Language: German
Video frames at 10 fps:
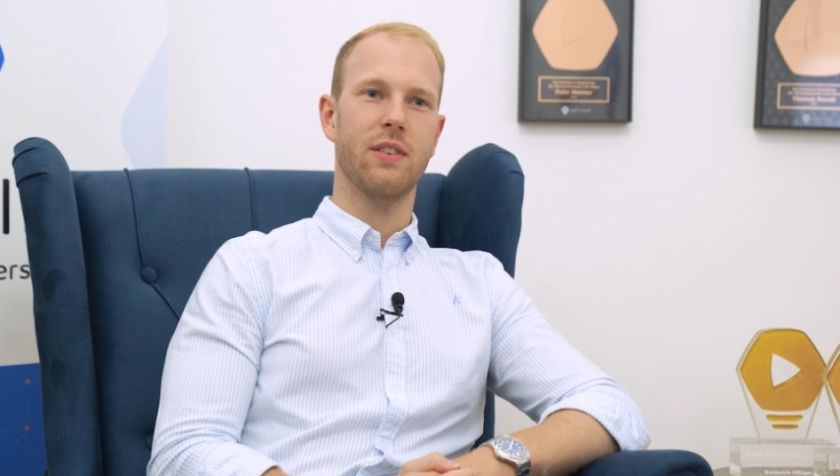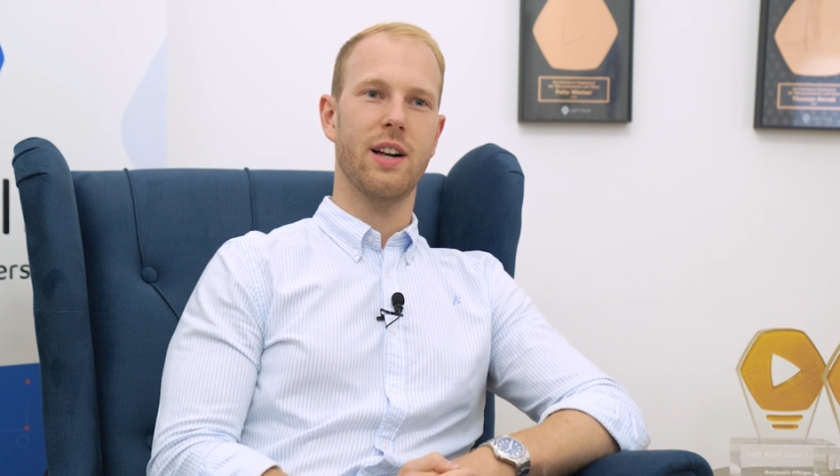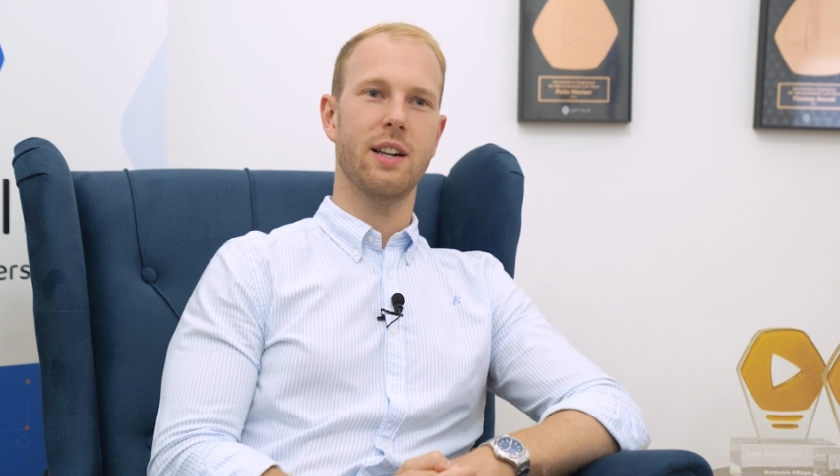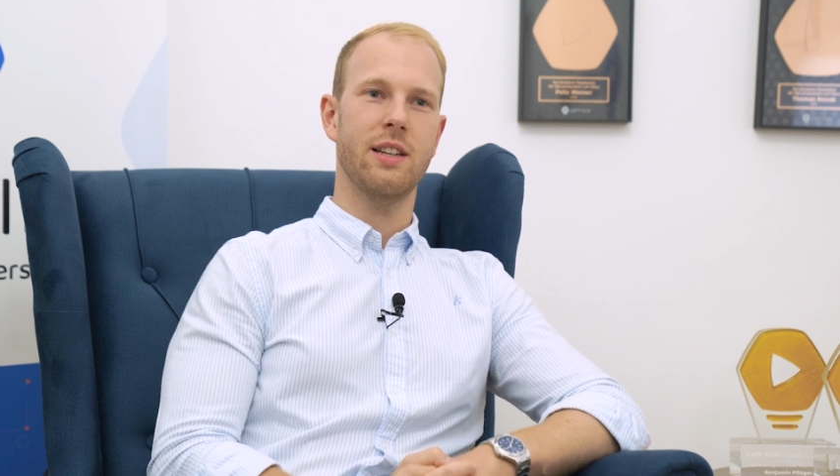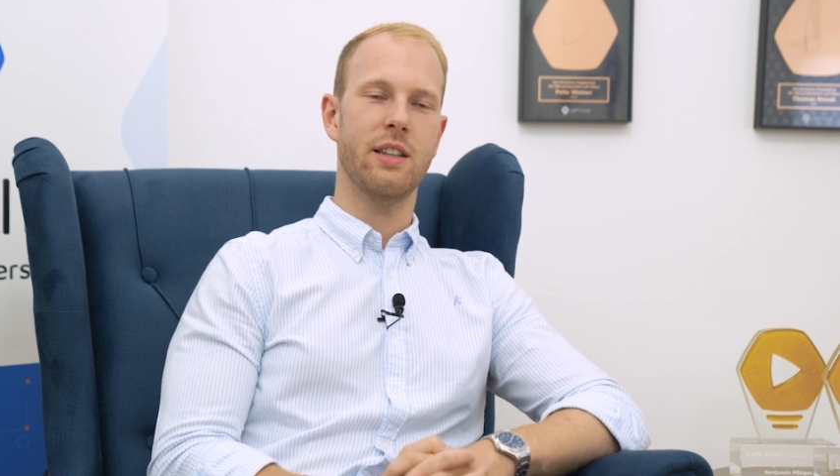
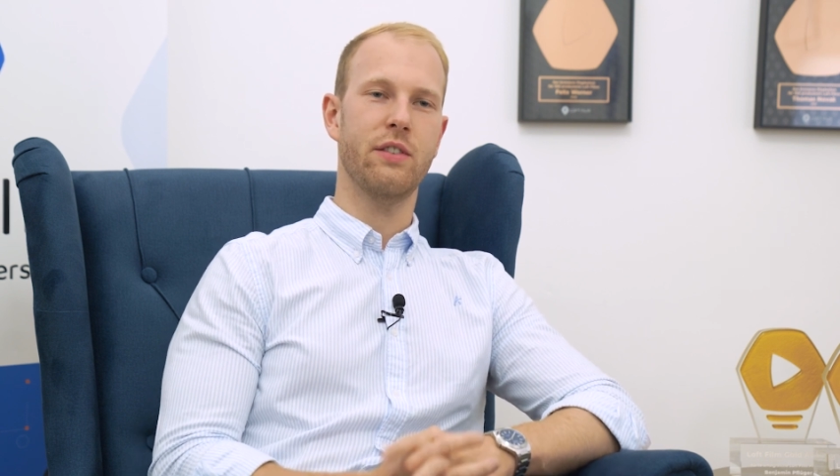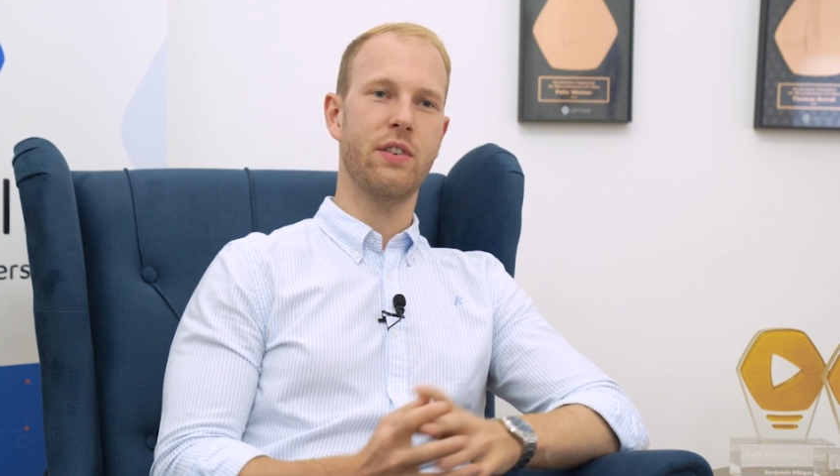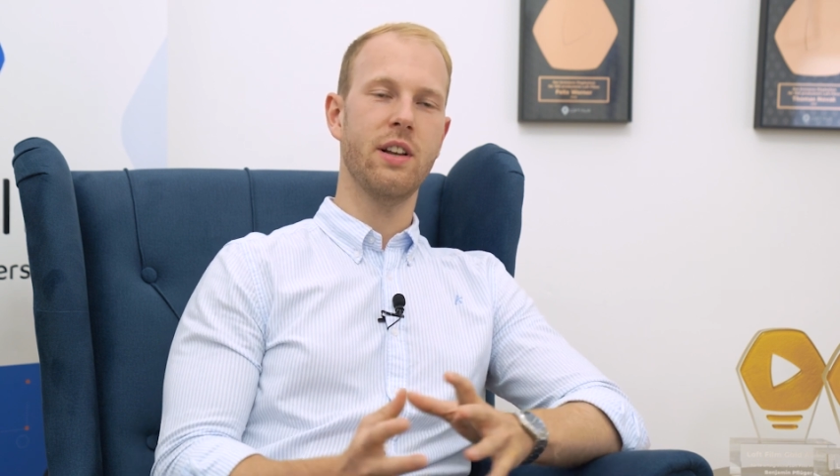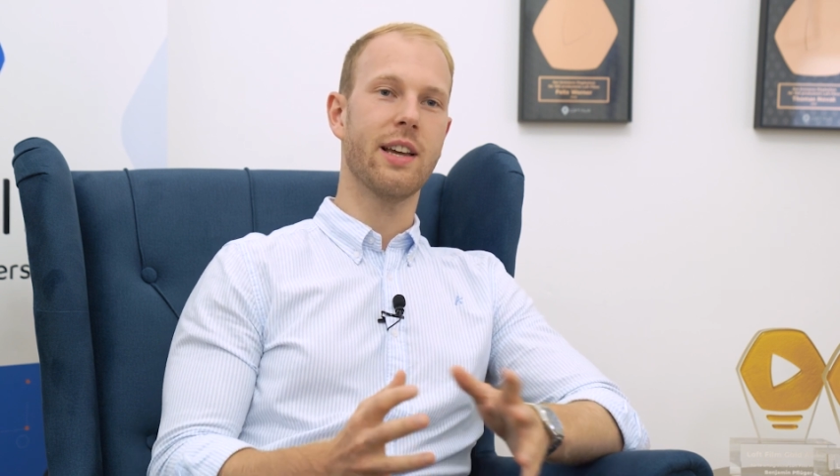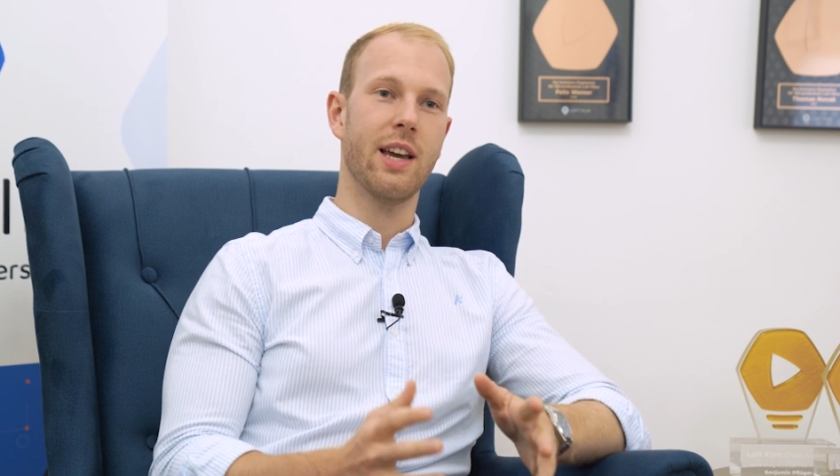weil nicht
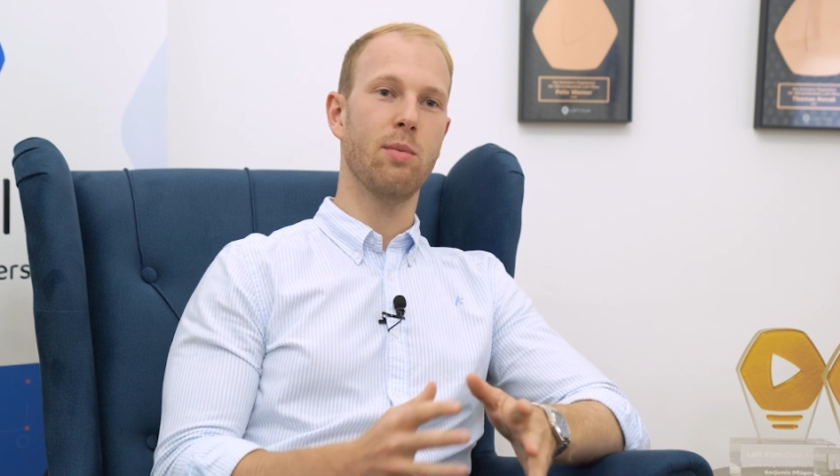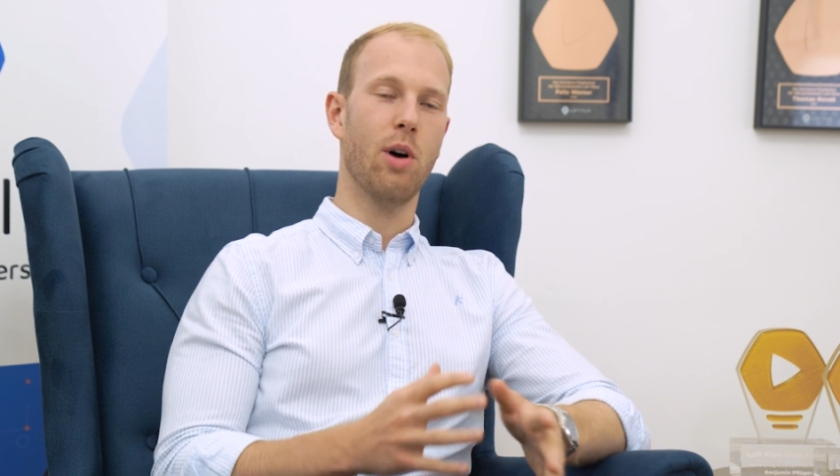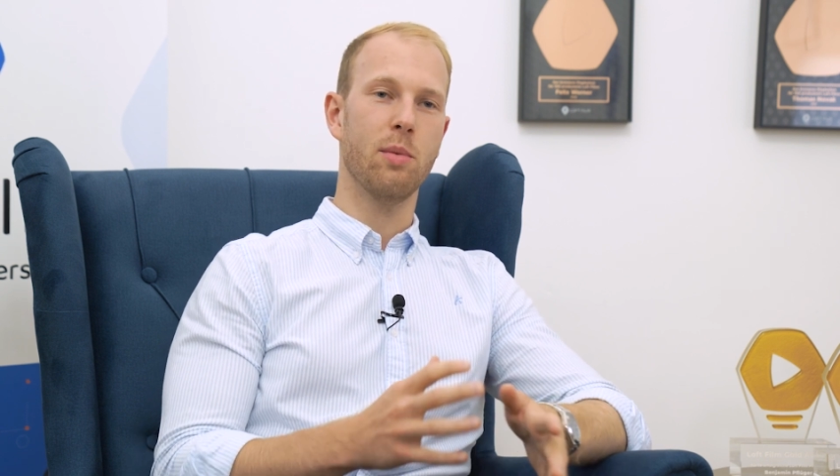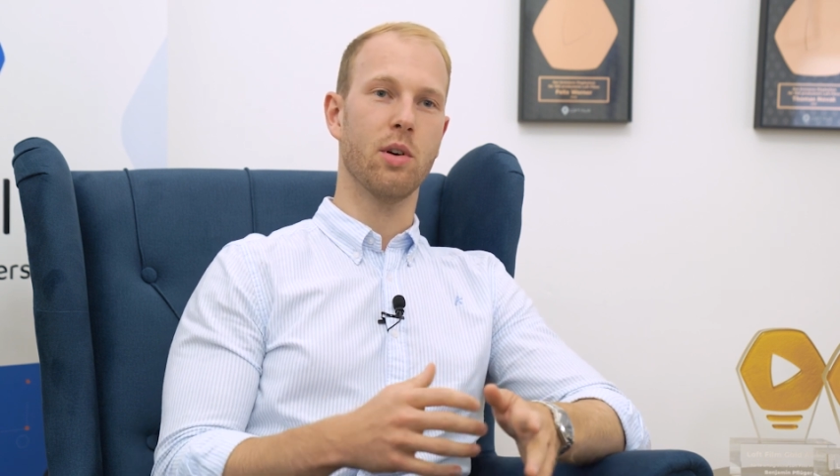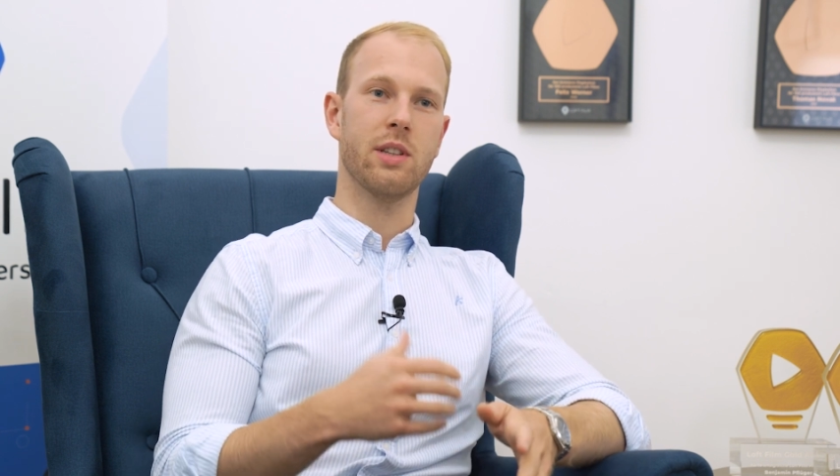viele kennen
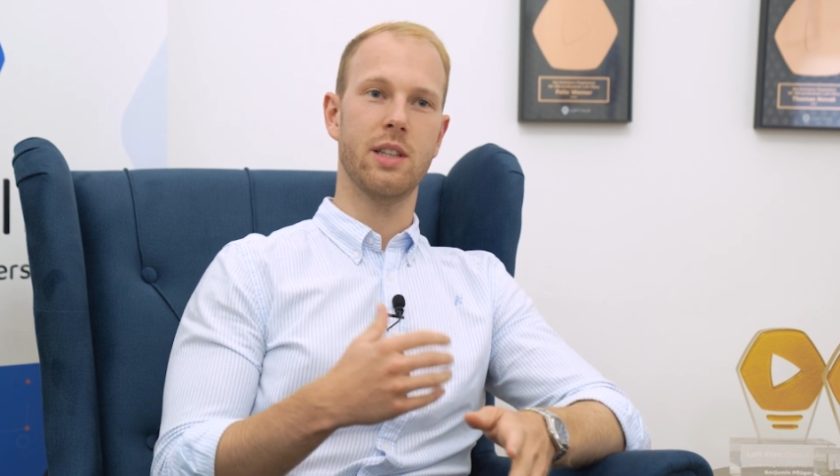überhaupt auch